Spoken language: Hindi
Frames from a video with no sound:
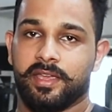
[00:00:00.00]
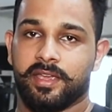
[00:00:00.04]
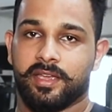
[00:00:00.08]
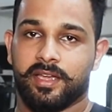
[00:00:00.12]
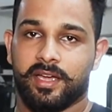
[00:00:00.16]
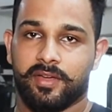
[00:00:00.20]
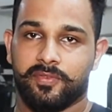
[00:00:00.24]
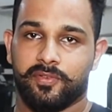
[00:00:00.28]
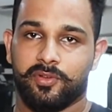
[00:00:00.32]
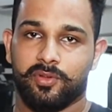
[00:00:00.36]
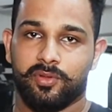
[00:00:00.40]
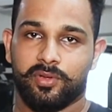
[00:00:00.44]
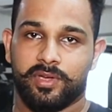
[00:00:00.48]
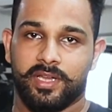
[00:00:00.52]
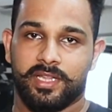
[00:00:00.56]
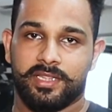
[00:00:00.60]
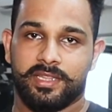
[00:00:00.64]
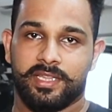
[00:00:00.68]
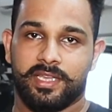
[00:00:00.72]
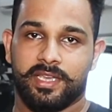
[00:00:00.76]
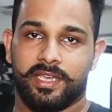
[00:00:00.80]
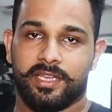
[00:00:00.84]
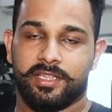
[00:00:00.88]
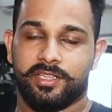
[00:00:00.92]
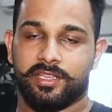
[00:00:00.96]
काफ़ी लोग
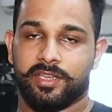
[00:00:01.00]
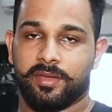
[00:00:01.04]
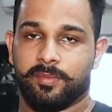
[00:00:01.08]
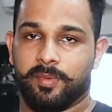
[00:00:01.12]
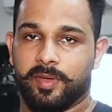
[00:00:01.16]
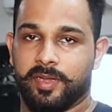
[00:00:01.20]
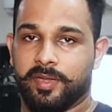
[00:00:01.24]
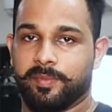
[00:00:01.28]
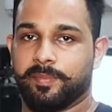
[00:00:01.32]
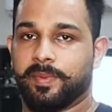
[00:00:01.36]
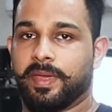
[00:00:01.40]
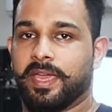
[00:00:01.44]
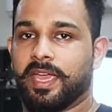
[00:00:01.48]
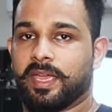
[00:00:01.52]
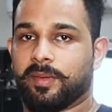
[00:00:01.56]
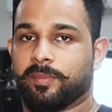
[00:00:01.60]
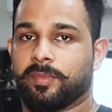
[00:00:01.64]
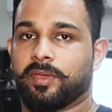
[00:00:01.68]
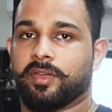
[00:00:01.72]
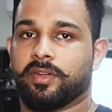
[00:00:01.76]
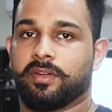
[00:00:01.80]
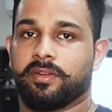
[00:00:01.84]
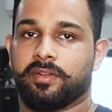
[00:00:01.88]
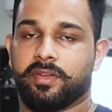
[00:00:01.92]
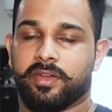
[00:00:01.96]
कहते हैं कि जी हमारी बैक
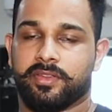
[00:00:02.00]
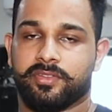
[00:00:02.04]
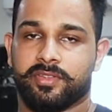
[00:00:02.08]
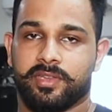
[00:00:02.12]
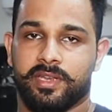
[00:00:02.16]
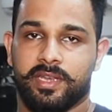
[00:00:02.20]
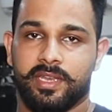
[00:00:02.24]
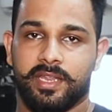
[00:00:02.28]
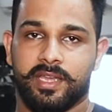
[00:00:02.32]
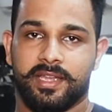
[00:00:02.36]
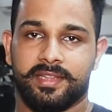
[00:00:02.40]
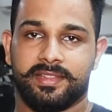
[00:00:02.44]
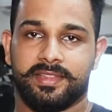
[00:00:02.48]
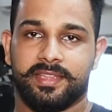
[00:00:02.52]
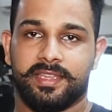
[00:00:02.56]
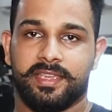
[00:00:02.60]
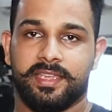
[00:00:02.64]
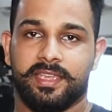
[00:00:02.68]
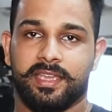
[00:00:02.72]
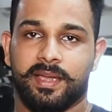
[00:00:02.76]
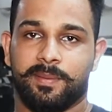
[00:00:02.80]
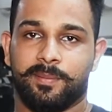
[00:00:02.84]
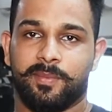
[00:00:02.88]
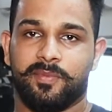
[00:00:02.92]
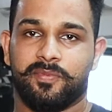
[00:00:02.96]
में कंट्रक्शन नहीं आती
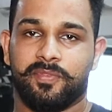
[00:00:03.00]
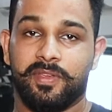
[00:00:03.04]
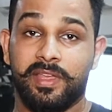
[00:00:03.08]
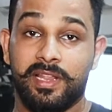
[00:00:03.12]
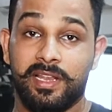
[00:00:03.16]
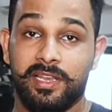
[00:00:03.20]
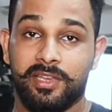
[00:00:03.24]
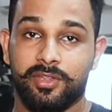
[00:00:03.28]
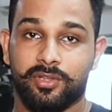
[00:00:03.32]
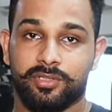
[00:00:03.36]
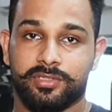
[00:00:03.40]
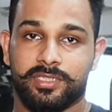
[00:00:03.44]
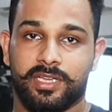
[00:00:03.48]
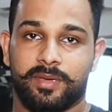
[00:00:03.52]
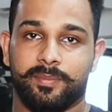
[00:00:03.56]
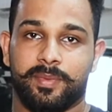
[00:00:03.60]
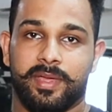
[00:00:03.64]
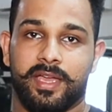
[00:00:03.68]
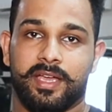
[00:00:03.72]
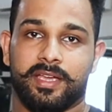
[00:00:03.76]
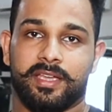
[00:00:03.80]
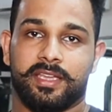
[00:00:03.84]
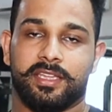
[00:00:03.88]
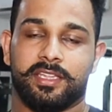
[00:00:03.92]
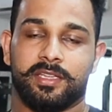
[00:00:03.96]
हम फील नहीं होता
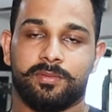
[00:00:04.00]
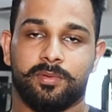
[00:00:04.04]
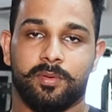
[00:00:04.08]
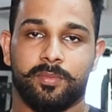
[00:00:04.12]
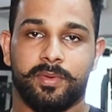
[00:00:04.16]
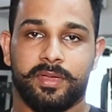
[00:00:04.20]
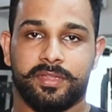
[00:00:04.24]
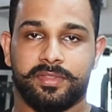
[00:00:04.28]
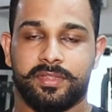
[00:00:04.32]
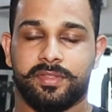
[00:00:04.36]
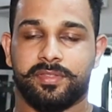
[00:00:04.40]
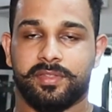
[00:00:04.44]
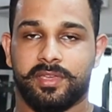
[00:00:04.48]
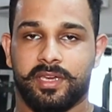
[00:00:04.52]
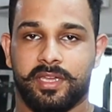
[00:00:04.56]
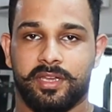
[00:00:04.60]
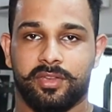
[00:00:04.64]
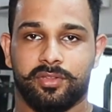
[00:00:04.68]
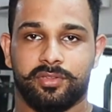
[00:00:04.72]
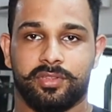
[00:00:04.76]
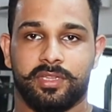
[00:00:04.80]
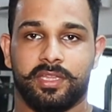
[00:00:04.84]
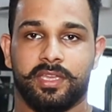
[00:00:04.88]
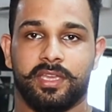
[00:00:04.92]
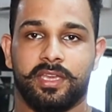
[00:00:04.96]
बैक की जब हम एक्सरसाइज कर रहे
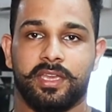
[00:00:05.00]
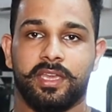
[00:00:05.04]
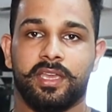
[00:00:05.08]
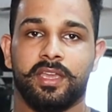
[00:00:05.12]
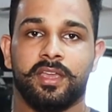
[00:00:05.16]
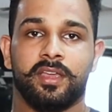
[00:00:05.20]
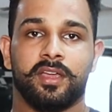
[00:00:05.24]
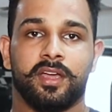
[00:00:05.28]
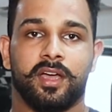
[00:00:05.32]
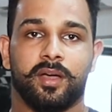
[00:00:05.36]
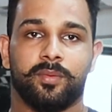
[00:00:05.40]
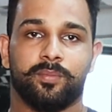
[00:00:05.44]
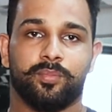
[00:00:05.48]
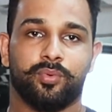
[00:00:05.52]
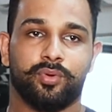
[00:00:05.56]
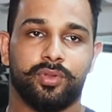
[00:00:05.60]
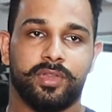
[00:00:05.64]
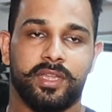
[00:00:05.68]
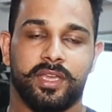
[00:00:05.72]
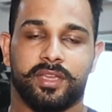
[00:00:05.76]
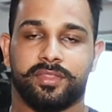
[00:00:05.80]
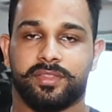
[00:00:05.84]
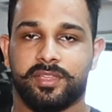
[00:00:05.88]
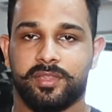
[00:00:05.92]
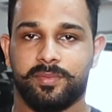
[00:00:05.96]
होते हैं हम पूरी
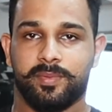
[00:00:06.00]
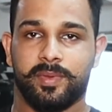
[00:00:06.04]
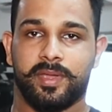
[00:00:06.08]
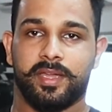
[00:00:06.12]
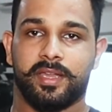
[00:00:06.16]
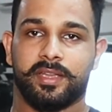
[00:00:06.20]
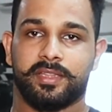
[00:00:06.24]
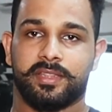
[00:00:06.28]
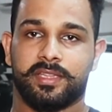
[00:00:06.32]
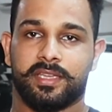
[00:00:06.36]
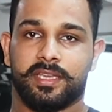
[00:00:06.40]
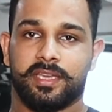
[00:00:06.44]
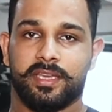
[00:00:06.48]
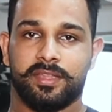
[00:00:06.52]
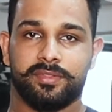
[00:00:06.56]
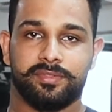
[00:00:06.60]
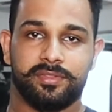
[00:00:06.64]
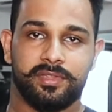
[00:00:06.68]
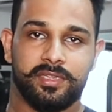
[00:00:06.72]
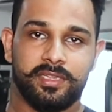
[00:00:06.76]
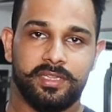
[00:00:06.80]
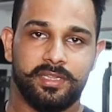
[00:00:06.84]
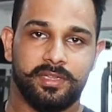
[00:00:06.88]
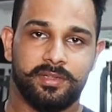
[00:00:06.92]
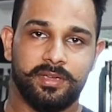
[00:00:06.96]
एक्सरसाइज भी करते हैं
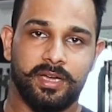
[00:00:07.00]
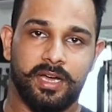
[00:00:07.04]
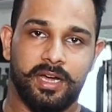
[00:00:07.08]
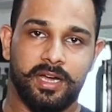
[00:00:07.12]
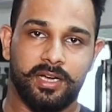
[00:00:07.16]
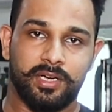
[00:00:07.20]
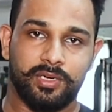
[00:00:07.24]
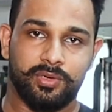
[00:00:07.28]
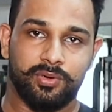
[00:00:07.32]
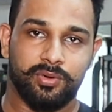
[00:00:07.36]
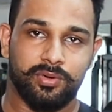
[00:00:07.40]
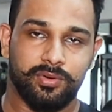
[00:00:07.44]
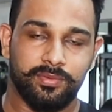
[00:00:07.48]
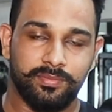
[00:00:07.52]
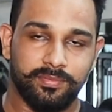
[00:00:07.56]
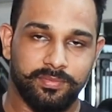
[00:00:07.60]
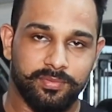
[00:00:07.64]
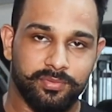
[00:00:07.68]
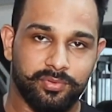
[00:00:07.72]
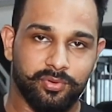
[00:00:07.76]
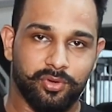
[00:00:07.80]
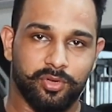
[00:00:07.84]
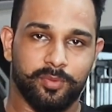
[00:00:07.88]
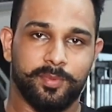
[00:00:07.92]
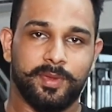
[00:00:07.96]
ऐसा ही हार्ड कोर
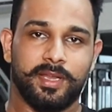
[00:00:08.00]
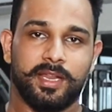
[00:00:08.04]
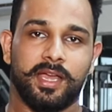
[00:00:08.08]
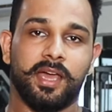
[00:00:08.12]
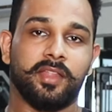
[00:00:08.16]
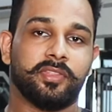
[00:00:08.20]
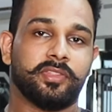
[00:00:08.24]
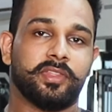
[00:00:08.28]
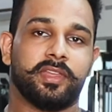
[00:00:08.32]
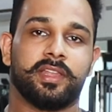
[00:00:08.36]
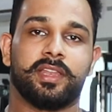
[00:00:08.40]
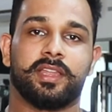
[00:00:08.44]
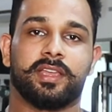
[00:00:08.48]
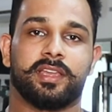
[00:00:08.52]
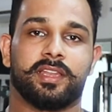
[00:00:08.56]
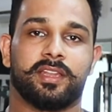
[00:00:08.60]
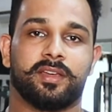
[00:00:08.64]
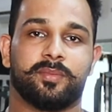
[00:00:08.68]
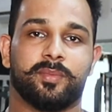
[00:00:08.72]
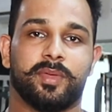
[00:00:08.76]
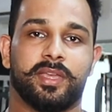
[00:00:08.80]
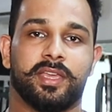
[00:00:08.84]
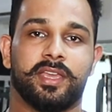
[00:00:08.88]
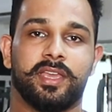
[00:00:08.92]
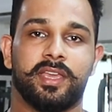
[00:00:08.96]
जोर भी लगाते हैं लेकिन
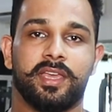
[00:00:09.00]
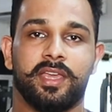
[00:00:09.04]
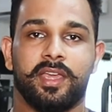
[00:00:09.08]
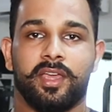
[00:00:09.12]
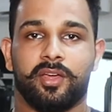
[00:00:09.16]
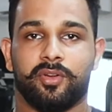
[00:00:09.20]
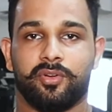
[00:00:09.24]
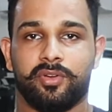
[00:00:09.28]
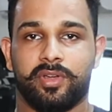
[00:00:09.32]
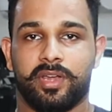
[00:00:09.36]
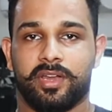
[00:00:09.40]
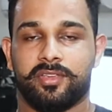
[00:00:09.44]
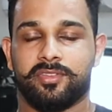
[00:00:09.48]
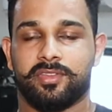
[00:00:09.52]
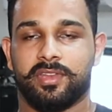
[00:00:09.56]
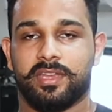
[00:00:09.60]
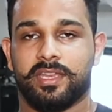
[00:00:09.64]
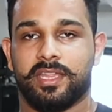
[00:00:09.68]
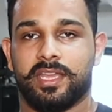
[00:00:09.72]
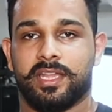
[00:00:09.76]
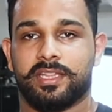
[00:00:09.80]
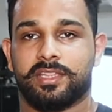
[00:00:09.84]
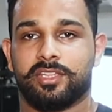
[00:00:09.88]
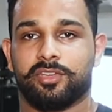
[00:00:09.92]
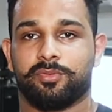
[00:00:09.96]
हमें कंट्रक्शन
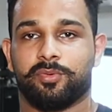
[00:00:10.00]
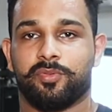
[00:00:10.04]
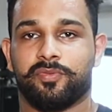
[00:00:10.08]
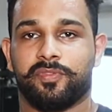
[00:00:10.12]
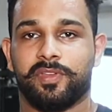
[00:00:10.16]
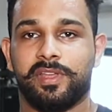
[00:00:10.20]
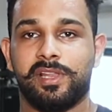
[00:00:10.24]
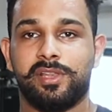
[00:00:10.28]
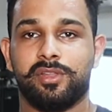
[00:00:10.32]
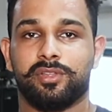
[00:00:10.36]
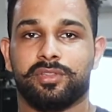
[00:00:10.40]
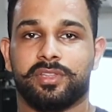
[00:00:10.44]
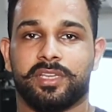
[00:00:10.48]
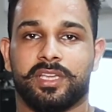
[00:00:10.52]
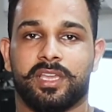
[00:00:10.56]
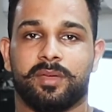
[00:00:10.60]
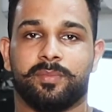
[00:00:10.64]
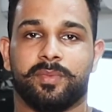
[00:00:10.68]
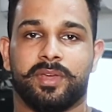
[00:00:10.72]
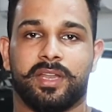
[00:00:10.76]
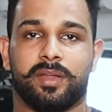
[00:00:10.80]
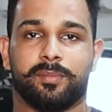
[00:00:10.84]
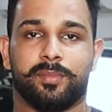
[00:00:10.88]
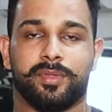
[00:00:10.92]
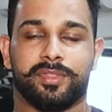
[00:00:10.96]
नहीं आती हमें फील नहीं होता कि
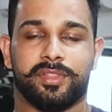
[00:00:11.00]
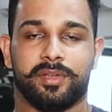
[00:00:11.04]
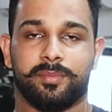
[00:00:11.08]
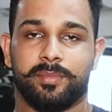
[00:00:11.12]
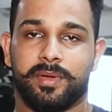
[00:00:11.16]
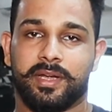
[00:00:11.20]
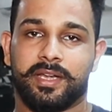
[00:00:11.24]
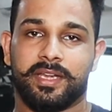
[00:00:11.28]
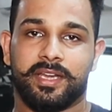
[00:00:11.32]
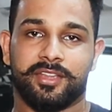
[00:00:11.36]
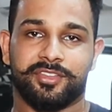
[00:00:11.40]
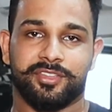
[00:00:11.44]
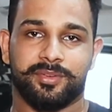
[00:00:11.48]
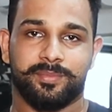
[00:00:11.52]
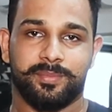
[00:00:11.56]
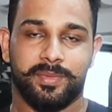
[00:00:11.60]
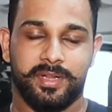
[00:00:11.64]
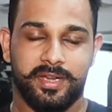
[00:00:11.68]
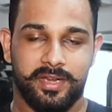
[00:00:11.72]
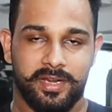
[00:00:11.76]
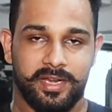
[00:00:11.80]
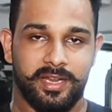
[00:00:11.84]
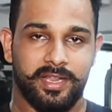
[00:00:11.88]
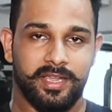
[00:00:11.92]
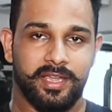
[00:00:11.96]
हमारा मसल माइंड कनेक्शन बन
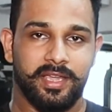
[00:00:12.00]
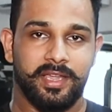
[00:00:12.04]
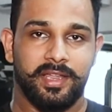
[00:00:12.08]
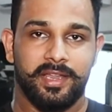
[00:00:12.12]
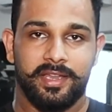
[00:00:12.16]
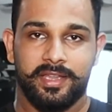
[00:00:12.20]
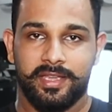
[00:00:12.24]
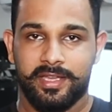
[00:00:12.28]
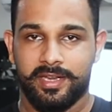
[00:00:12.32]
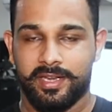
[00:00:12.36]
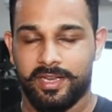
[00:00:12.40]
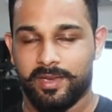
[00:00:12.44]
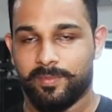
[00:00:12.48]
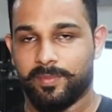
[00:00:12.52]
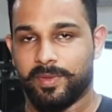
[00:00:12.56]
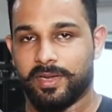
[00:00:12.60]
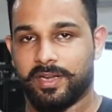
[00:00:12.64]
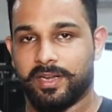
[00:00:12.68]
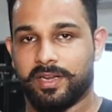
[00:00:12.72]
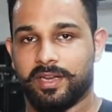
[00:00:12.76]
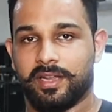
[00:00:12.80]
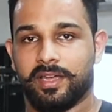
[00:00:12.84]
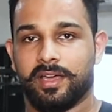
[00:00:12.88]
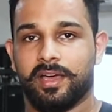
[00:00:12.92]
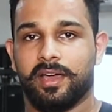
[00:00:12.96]
रहा है या नहीं बन
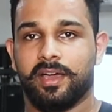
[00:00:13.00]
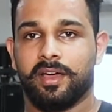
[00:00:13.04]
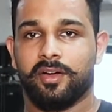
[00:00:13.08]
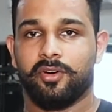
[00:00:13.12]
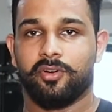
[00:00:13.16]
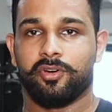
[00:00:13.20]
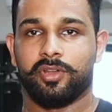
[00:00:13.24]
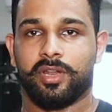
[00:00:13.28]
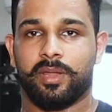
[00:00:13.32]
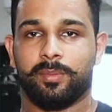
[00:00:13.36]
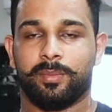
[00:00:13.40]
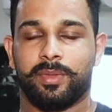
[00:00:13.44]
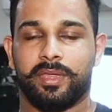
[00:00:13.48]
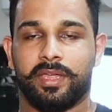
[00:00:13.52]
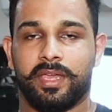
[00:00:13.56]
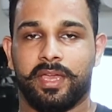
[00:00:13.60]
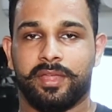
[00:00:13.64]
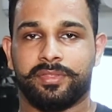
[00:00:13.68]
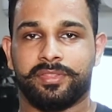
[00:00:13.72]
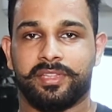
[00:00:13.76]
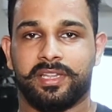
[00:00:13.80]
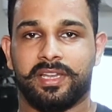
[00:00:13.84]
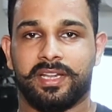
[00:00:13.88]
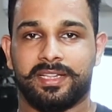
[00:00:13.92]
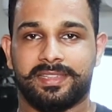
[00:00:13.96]
रहा और हमें
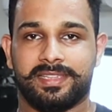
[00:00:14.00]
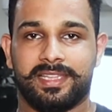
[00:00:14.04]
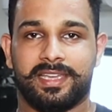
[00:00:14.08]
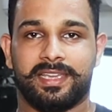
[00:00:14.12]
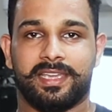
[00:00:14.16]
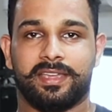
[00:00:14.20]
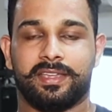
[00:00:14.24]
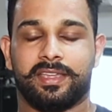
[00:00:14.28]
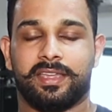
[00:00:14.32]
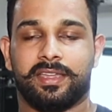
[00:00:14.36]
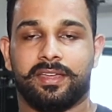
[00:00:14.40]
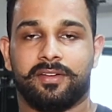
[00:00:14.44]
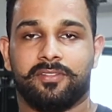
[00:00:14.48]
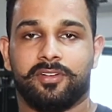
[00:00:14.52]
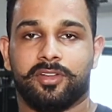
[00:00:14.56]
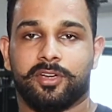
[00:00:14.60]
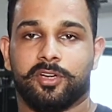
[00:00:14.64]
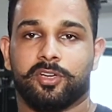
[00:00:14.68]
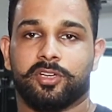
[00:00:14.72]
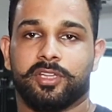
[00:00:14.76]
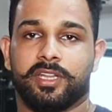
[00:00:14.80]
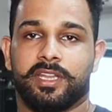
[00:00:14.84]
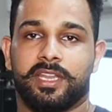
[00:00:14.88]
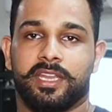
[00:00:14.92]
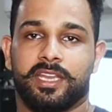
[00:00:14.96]
ऐसा लगता है कि
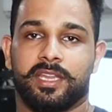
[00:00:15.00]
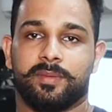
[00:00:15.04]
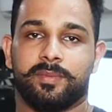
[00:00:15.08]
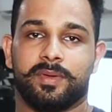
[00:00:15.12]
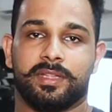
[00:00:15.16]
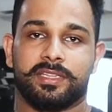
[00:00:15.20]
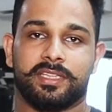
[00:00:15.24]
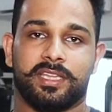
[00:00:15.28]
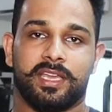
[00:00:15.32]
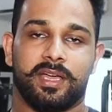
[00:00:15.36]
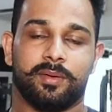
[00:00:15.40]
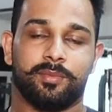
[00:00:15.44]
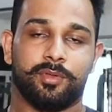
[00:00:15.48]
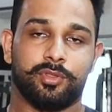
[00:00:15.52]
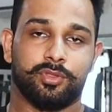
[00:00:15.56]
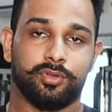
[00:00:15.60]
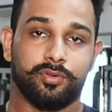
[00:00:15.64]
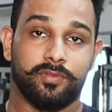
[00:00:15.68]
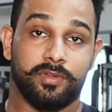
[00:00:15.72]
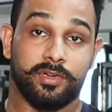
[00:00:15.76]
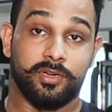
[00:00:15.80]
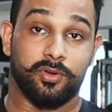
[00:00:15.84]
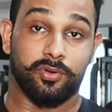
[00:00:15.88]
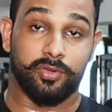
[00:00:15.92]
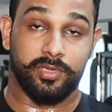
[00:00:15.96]
वर्कआउट करने के बाद कि हमने तो
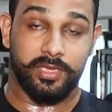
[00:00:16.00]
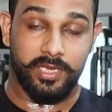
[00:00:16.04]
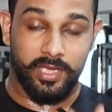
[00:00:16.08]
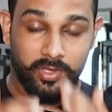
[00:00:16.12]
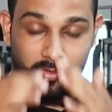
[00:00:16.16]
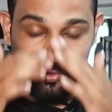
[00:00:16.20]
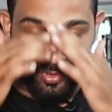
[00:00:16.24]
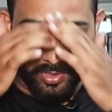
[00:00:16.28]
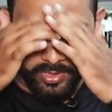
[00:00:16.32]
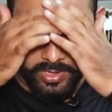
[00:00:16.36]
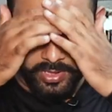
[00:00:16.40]
वर्कआउट किया भी